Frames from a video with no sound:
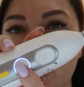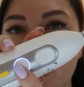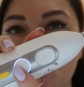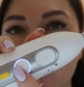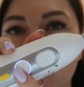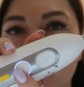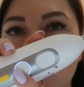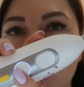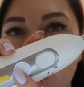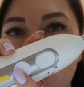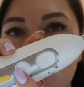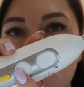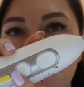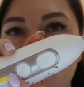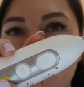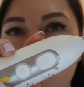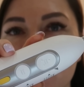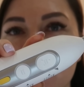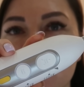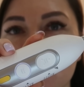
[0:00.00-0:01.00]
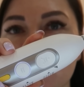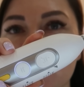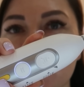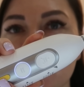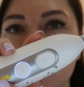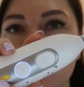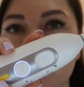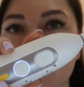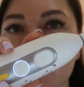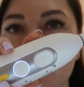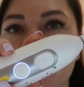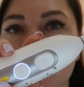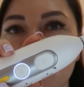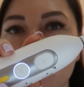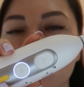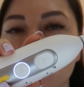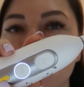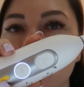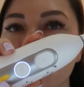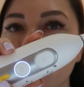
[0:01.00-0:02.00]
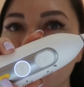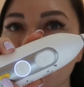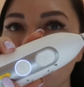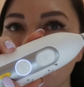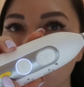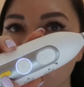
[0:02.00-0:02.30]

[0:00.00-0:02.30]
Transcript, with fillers: и у каждого режима еще есть три уровня